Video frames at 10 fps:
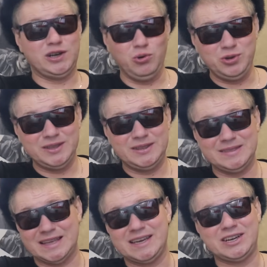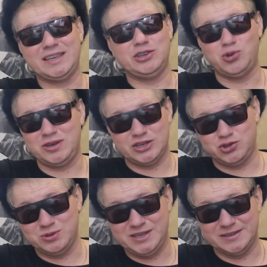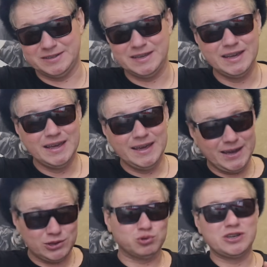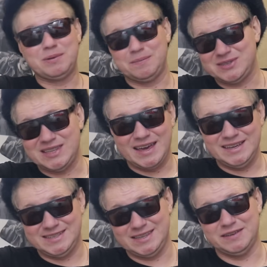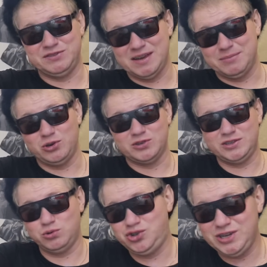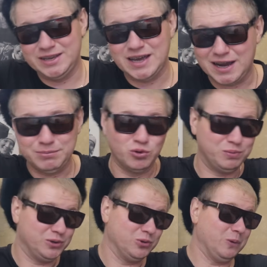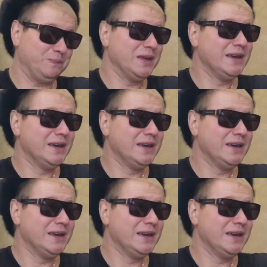не клюнет, Натаха ничего не начнет делать. Это уже прописная истина, все мы ее изучили как облупленную.